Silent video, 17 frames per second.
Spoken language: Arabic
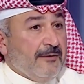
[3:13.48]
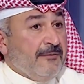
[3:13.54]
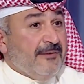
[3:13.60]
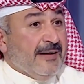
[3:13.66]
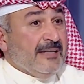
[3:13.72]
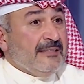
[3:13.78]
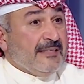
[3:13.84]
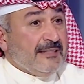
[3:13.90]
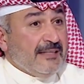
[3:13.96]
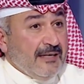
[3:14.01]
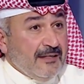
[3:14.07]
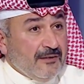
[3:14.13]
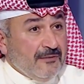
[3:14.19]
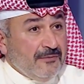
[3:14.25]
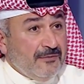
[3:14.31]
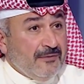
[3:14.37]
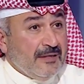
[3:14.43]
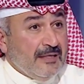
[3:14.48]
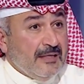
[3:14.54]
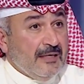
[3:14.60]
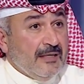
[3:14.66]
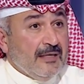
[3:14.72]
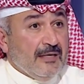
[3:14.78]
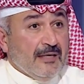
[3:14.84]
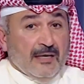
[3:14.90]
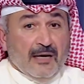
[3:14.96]
فاحنا نعرف
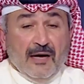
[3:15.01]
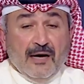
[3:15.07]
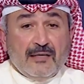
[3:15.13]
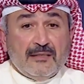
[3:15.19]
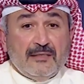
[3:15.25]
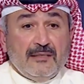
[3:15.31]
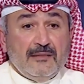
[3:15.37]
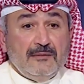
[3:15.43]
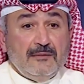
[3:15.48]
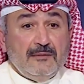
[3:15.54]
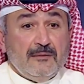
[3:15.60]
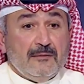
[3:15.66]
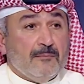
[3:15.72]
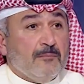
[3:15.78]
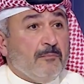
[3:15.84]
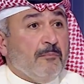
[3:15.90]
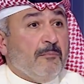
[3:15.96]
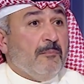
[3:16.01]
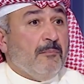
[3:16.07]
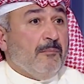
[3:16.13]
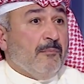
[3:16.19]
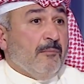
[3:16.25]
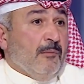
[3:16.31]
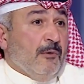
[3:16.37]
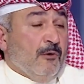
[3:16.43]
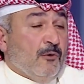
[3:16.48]
لكن
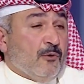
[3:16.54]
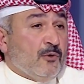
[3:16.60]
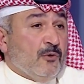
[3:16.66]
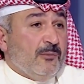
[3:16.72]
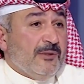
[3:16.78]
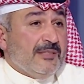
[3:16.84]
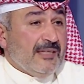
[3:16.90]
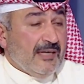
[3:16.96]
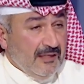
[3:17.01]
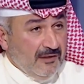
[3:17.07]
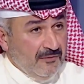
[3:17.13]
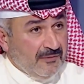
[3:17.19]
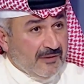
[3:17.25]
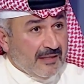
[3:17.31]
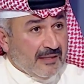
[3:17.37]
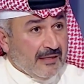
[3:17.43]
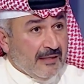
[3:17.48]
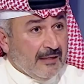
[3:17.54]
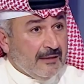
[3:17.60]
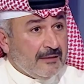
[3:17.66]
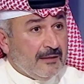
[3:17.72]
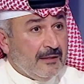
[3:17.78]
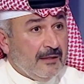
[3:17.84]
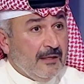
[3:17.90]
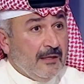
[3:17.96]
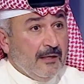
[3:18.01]
الحكومه تعرف كذلك
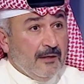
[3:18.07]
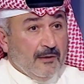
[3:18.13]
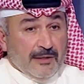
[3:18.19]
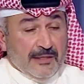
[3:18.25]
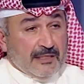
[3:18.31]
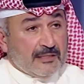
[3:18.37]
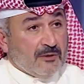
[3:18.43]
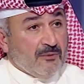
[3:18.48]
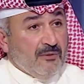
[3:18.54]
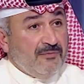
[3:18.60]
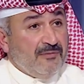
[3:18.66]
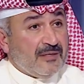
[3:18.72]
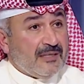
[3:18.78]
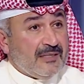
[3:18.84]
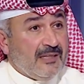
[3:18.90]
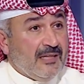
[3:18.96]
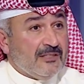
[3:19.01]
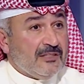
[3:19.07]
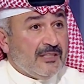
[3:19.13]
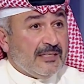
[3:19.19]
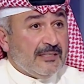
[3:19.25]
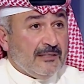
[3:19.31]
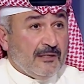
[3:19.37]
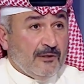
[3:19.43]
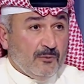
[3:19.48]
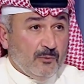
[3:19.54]
نعم. اذا توفرت لا
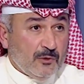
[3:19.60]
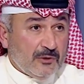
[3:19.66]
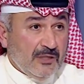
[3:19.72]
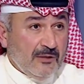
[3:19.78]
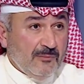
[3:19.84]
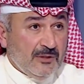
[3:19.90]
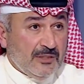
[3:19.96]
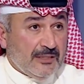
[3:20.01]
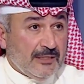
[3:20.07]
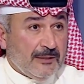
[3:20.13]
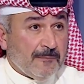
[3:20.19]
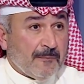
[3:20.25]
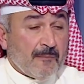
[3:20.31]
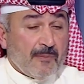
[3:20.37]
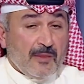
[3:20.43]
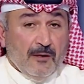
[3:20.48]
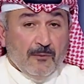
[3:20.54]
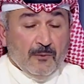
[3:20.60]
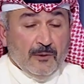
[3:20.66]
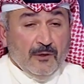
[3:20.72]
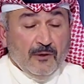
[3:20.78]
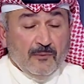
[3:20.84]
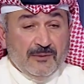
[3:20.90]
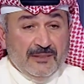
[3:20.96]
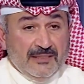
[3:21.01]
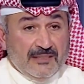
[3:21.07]
شك ان الامور تمشي
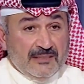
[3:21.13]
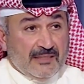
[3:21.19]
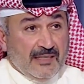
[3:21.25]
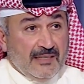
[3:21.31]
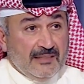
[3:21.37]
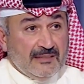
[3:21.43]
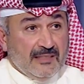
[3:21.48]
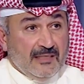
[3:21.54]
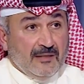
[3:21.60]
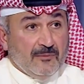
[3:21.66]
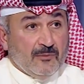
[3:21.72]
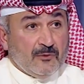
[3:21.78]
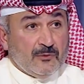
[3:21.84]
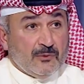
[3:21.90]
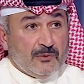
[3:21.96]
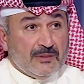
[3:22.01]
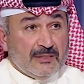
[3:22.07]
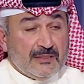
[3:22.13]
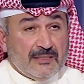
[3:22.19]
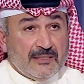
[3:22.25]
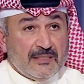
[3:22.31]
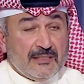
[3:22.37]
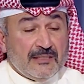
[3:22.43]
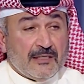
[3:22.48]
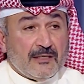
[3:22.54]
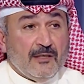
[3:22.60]
واليوم احنا التحدي اللي موجود
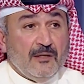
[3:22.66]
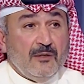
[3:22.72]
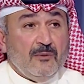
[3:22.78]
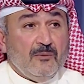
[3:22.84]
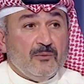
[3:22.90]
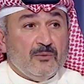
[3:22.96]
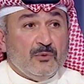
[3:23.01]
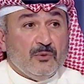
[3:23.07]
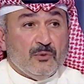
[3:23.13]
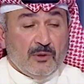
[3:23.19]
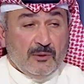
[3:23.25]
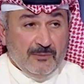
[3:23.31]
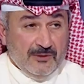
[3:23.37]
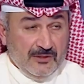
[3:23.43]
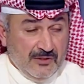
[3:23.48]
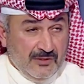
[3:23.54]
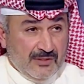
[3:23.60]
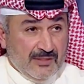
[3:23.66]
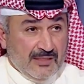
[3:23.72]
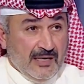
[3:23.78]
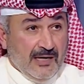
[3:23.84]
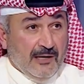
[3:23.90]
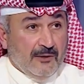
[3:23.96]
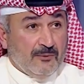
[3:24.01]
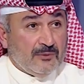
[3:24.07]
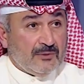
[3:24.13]
عندنا ان كل دول مجلس
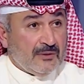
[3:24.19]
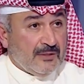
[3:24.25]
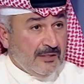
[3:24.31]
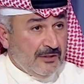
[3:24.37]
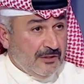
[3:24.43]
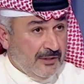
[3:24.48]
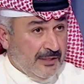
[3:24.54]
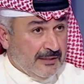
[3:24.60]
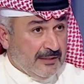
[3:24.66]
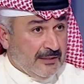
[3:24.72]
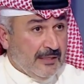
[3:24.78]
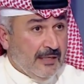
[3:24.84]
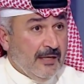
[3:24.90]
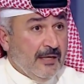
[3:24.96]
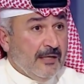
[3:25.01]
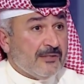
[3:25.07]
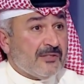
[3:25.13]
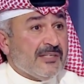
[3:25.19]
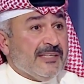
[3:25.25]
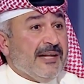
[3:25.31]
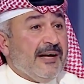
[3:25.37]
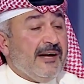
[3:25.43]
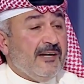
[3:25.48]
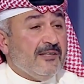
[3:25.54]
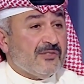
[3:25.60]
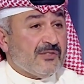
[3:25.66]
التعاون تشهد
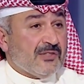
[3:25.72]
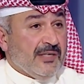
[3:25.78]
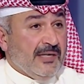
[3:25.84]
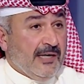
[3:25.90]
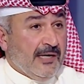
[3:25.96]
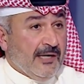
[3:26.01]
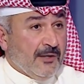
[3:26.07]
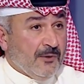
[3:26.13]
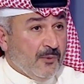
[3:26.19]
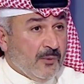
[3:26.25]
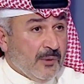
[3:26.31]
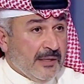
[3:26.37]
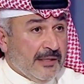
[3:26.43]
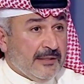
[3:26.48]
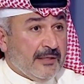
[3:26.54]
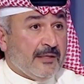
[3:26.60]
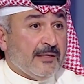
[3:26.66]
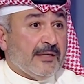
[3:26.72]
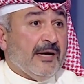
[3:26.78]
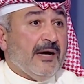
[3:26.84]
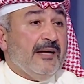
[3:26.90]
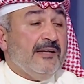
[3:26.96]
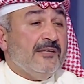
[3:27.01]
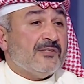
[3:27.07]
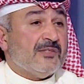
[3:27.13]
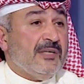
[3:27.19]
صناعه صحه
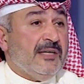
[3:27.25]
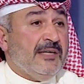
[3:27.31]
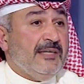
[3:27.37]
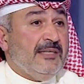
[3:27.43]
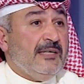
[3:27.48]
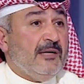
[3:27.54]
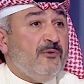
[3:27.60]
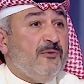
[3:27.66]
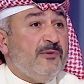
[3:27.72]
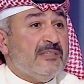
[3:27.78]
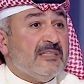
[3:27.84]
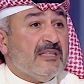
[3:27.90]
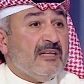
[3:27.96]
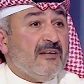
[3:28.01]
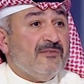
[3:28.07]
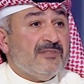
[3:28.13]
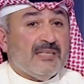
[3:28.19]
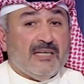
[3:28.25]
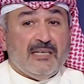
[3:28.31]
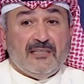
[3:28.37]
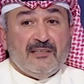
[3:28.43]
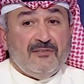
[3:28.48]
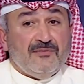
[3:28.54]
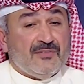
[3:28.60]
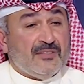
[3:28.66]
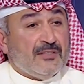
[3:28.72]
ورعايه صحيه وفي تنافس على
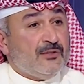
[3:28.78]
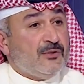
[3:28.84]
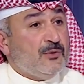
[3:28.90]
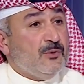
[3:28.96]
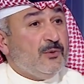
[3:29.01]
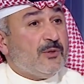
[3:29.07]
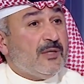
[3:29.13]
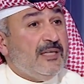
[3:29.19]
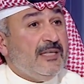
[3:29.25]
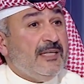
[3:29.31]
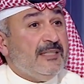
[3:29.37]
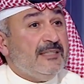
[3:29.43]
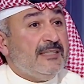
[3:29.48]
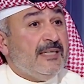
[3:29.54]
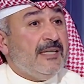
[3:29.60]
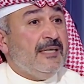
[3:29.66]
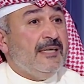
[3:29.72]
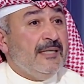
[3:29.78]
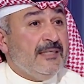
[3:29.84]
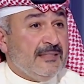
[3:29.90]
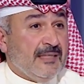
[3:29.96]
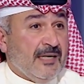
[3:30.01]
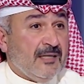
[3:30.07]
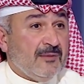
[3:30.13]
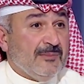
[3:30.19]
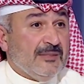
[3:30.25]
نفس السوق اللي احنا
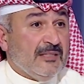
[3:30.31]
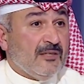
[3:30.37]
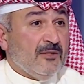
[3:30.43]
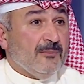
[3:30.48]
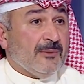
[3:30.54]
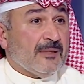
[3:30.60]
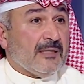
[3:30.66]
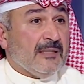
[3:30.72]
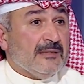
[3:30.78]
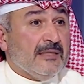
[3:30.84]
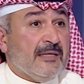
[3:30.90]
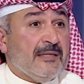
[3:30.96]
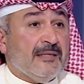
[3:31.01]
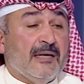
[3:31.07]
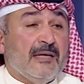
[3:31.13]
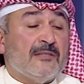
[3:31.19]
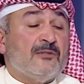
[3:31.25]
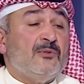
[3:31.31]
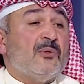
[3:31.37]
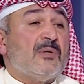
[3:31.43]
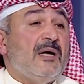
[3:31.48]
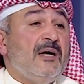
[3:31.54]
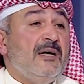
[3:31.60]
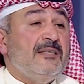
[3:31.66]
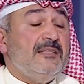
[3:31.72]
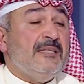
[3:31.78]
ناخذ منه خبرانا لذلك نعم.
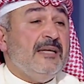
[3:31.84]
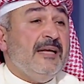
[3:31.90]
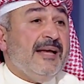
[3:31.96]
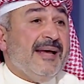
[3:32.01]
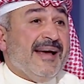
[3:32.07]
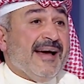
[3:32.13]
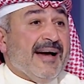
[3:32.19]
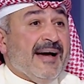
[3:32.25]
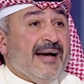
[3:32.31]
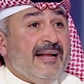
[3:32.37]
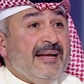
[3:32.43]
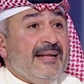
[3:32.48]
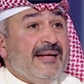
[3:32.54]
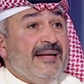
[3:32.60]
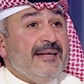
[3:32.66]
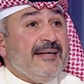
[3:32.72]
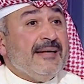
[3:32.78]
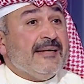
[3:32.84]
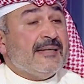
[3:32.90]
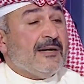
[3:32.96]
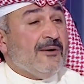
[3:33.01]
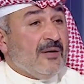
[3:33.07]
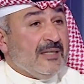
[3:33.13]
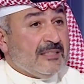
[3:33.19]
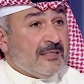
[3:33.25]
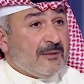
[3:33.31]
نراهن على
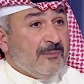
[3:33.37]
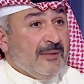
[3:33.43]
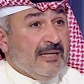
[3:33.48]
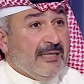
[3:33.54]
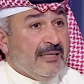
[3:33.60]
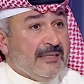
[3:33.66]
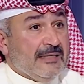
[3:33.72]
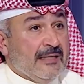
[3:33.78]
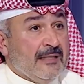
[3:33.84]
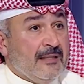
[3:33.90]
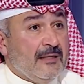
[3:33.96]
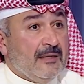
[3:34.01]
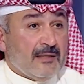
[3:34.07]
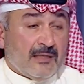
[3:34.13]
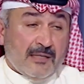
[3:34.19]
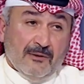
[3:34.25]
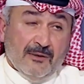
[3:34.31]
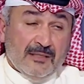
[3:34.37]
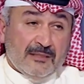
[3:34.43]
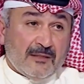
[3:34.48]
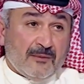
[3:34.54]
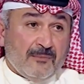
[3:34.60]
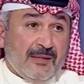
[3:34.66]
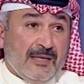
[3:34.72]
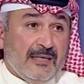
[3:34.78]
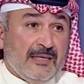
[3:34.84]
الكوادر المحلية نعم. الكوادر
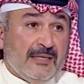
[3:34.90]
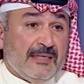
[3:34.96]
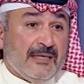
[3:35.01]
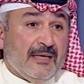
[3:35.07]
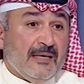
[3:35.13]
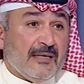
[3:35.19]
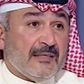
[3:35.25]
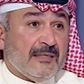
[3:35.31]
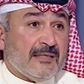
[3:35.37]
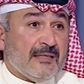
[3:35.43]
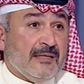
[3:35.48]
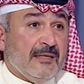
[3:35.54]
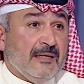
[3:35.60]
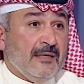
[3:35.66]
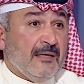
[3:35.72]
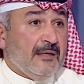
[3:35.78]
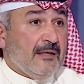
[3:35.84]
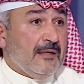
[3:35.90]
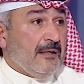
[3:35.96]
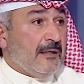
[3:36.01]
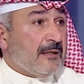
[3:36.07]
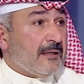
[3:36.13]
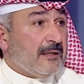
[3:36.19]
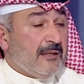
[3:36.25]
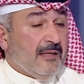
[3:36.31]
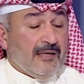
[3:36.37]
المحلية حقيقة
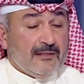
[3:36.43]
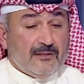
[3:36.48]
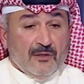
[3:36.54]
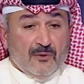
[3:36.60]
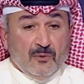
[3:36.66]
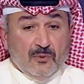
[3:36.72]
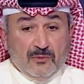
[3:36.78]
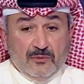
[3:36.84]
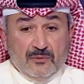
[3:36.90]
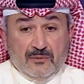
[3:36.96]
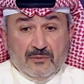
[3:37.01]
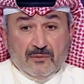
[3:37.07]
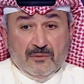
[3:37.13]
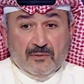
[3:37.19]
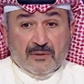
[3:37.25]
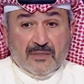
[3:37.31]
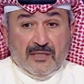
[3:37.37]
آه، قد لا تكون